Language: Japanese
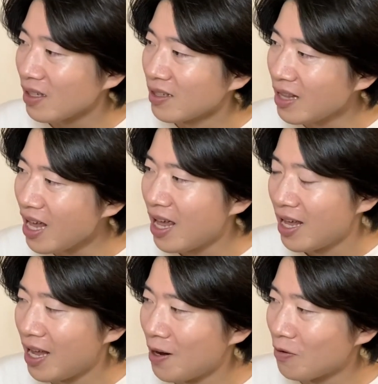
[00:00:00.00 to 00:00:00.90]
で、
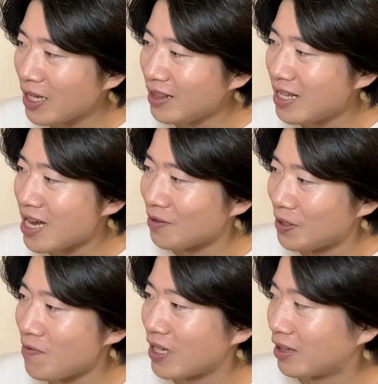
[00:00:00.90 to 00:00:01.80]
えー、ロケッティアの
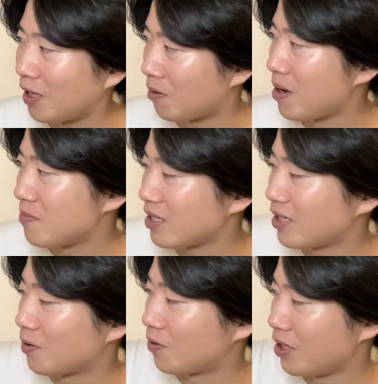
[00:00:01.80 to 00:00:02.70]
秘話だったりとか、まあ皆
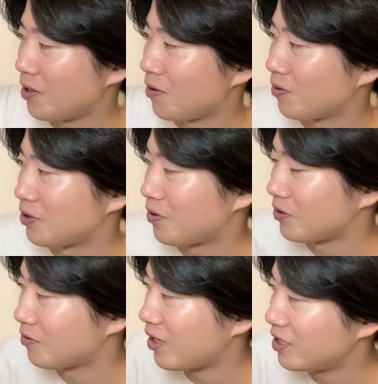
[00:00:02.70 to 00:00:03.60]
さんでこうね、いろいろ自己
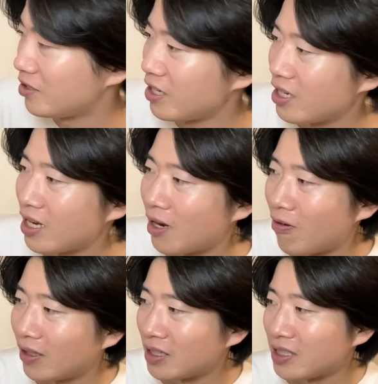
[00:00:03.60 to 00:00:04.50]
紹介していきながら
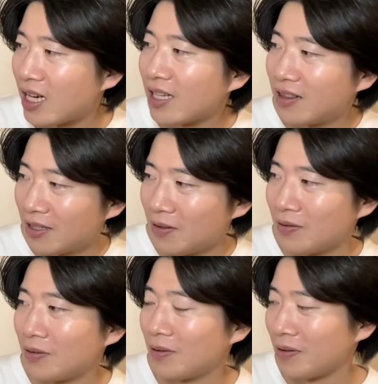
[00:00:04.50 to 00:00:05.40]
お話があってってい
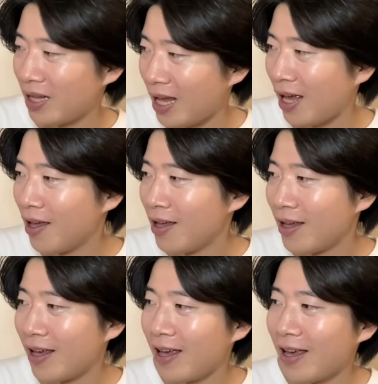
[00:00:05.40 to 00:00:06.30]
うところで、
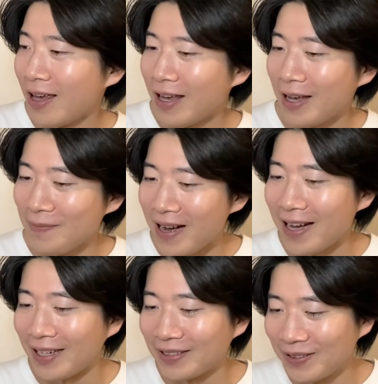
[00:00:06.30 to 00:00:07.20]
えー、
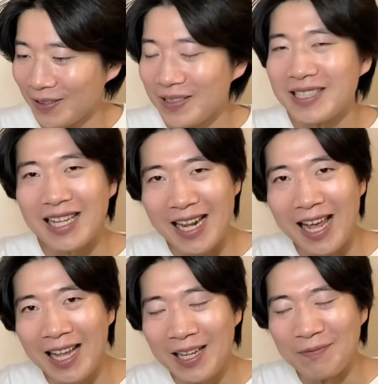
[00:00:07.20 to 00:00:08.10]
まあ、総じて
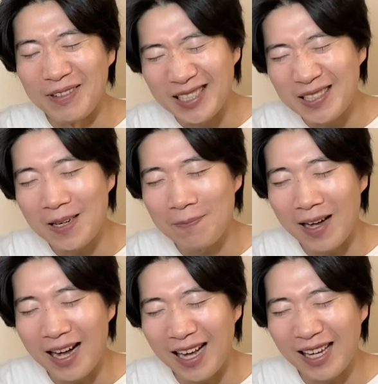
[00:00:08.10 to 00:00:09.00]
ね、めちゃくちゃやっ
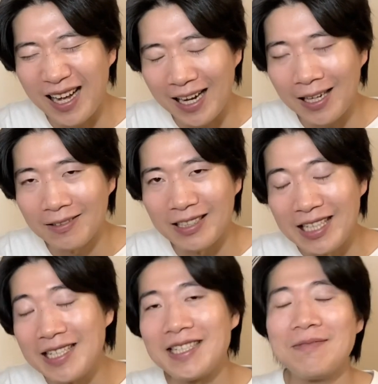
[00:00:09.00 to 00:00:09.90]
ぱ明る
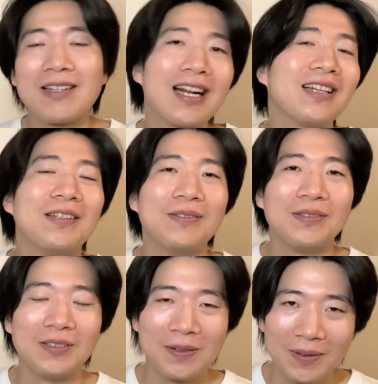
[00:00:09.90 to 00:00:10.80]
い、いいチームだなっていう
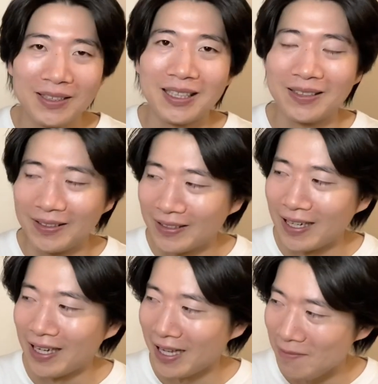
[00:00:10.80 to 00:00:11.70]
ふうに思ったところ
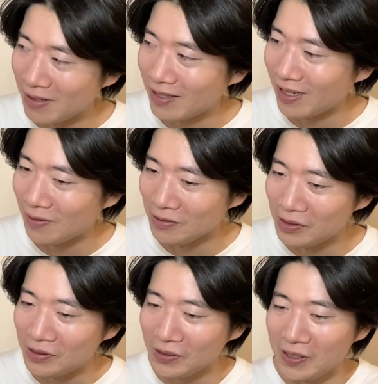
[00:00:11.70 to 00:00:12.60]
があります。なんかこう、
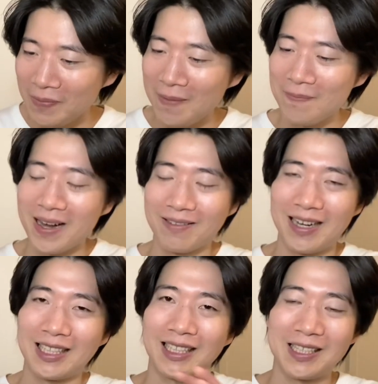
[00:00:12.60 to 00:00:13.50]
主要メンバーの
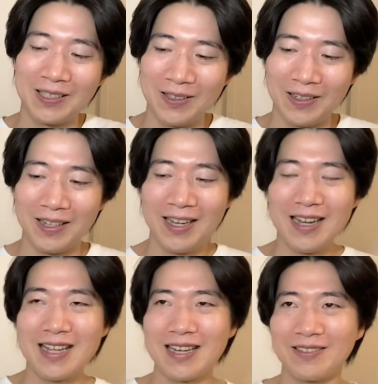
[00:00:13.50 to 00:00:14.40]
方たちと、
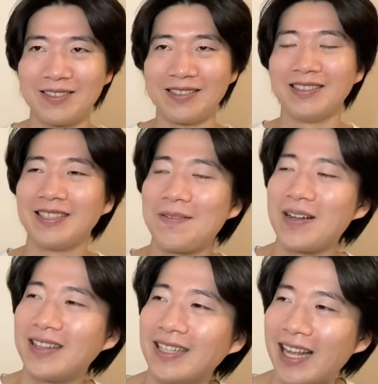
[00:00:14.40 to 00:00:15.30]
なんかこう、
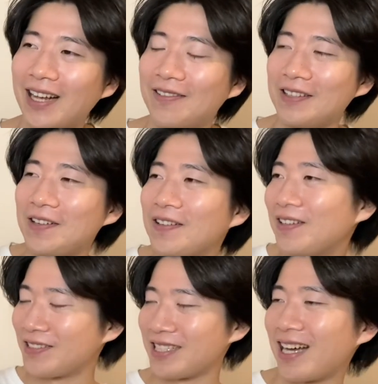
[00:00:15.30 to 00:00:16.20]
黙ってね、こう、
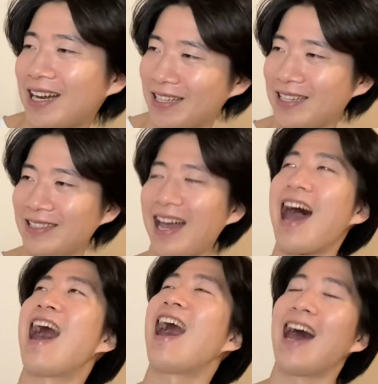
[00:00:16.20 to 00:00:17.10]
ニコニコしながら聞いて、
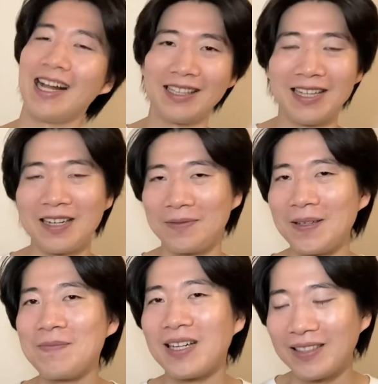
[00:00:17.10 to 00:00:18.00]
はははってなる
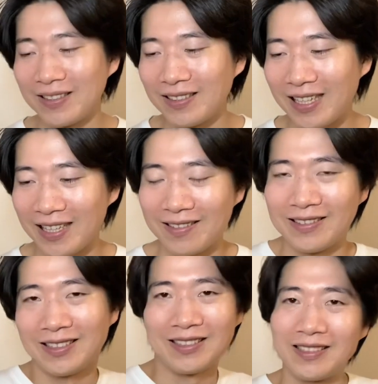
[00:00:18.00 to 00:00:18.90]
メンバーと、なんかこ
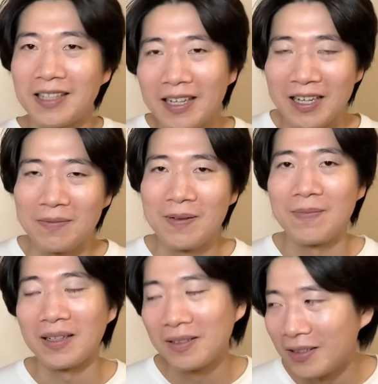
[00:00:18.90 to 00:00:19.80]
う、ちょっち明ける
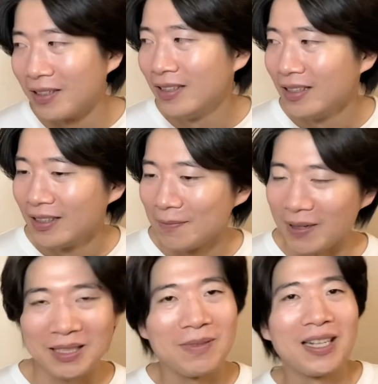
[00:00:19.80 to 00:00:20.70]
メンバーと、
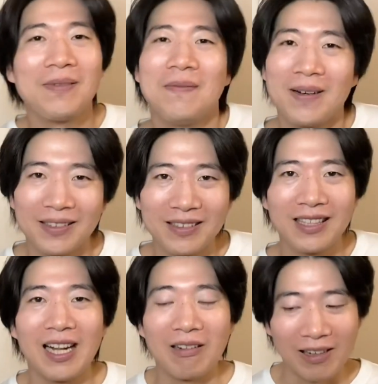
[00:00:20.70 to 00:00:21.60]
真面目なメンバーとい
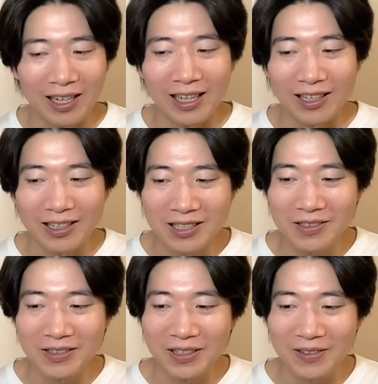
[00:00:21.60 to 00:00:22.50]
たりとか、非
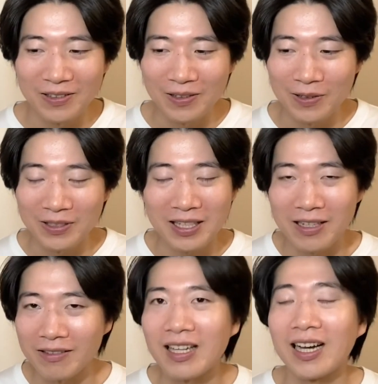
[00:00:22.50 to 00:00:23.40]
常にこう、個
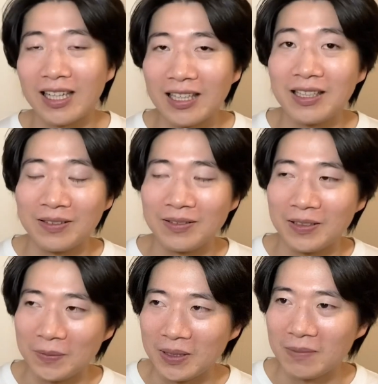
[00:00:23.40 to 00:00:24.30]
性豊かだなっていうふう
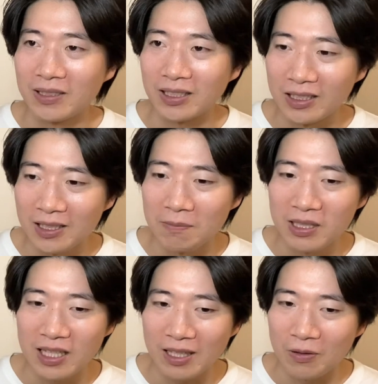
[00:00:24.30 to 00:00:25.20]
に思いましたし、見
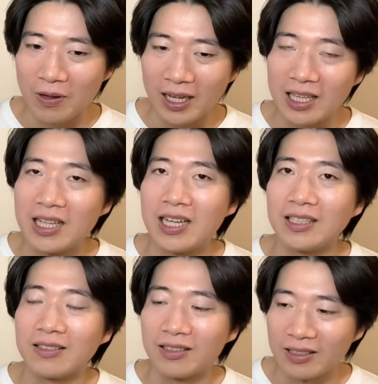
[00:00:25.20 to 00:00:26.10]
ていてこう、飽きない
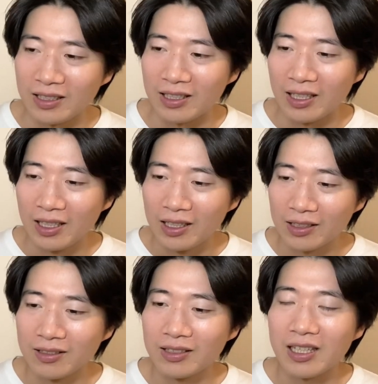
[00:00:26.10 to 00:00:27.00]
ですし、
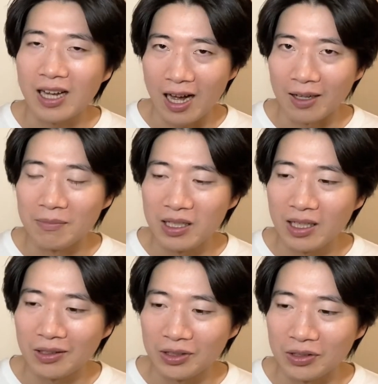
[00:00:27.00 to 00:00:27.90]
空気感、みん
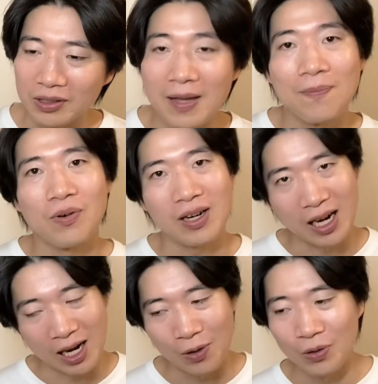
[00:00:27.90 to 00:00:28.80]
なのそのテンポ
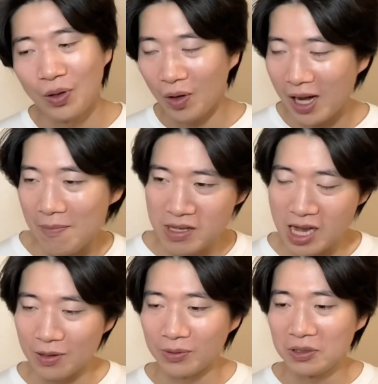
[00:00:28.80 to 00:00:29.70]
感、温度感み
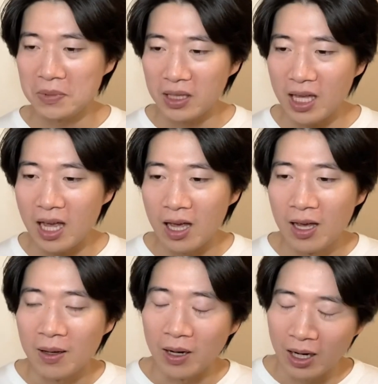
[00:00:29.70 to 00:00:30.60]
たいなの含めて、
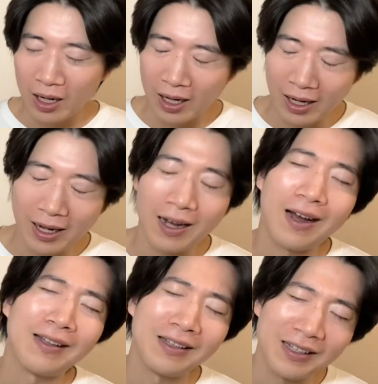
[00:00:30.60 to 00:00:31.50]

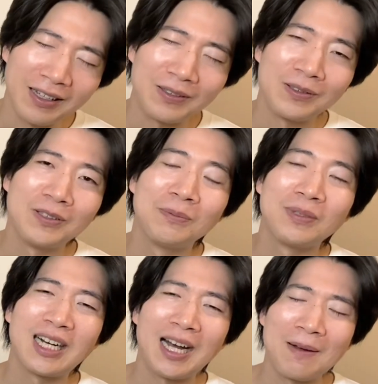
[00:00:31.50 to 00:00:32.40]
ああ、いい
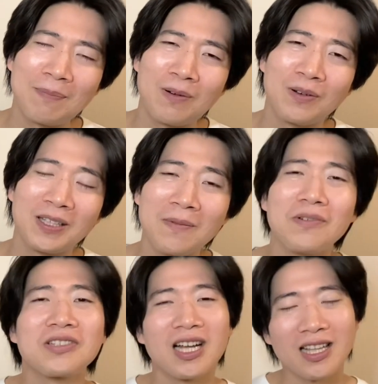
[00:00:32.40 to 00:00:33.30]
グループがやっぱこう、
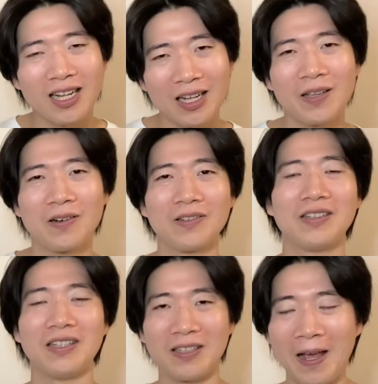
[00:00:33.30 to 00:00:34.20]
デビューしたんだな、今
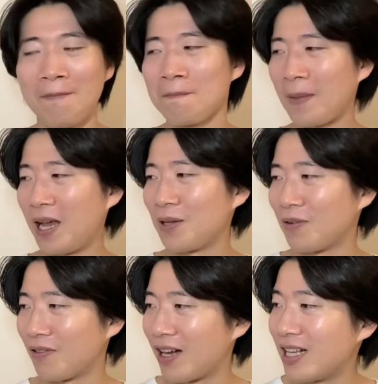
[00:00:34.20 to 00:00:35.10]
日っていうね、ええと
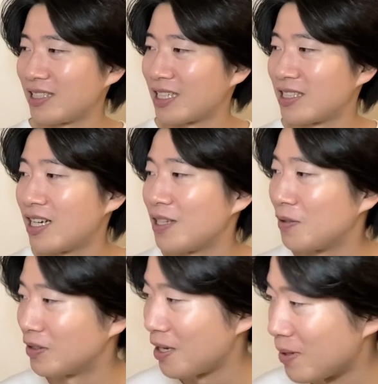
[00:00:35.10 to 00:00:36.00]
ころを感じた次第で
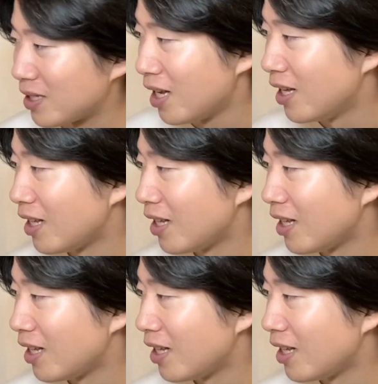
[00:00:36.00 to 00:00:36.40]
ございます。